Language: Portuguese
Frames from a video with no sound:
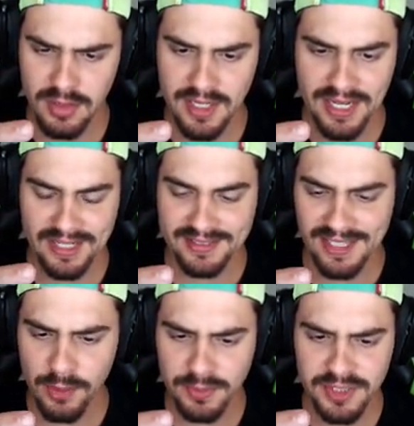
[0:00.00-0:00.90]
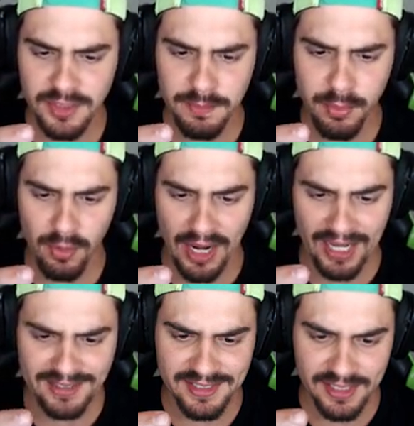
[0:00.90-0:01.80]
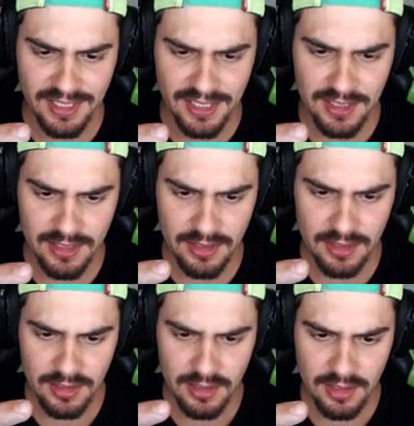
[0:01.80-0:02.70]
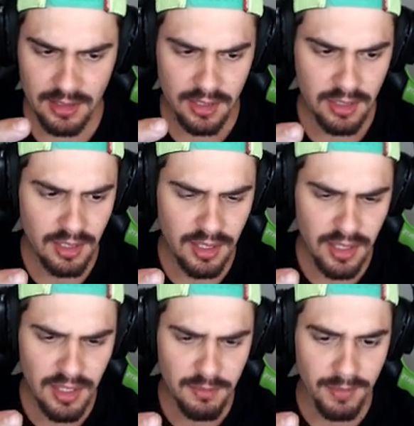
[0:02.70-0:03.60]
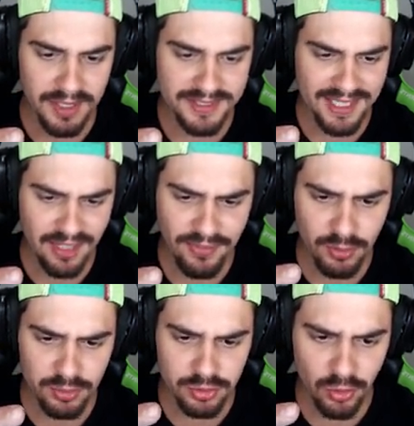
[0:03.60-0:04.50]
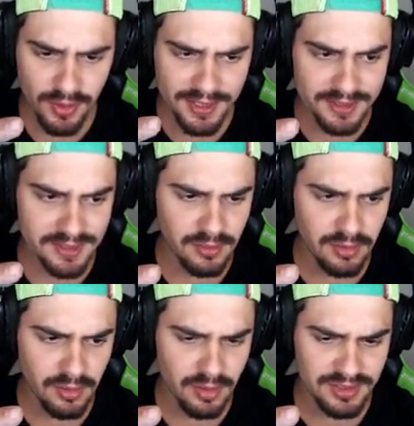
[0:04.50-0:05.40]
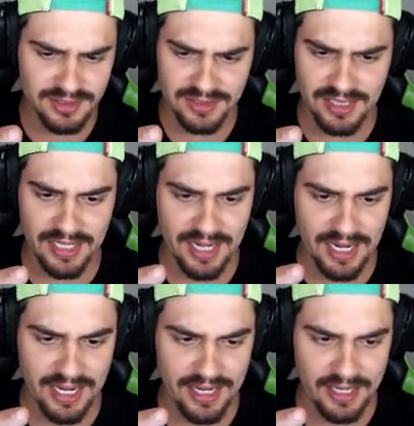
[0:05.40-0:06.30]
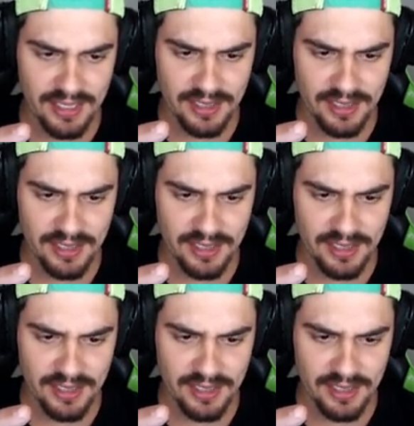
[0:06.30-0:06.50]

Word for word: Cara, será que eu preciso empurrar isso daqui? Ih, mano, tem que vir com os dois? Nossa, cara.